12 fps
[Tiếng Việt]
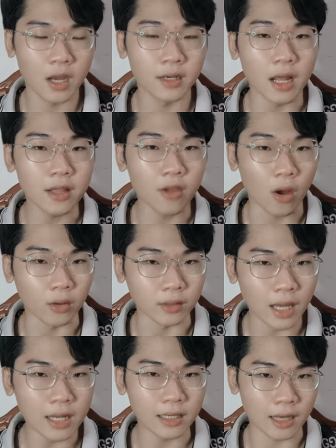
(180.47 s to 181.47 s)
đã chọn
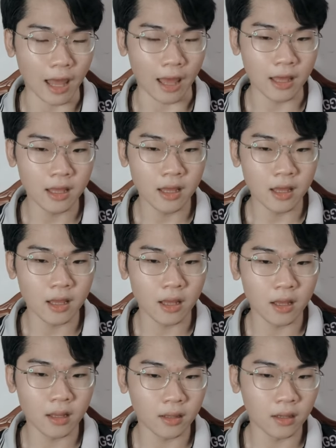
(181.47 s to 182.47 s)
cách là
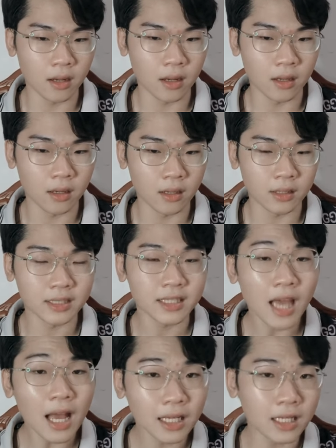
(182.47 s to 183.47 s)

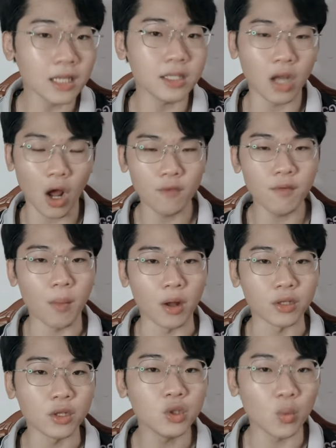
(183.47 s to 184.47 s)
ngắt kết nối với mọi
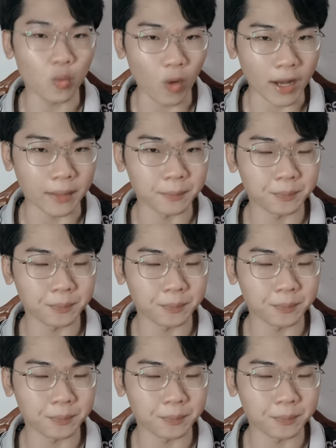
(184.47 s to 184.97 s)
thứ xung quanh.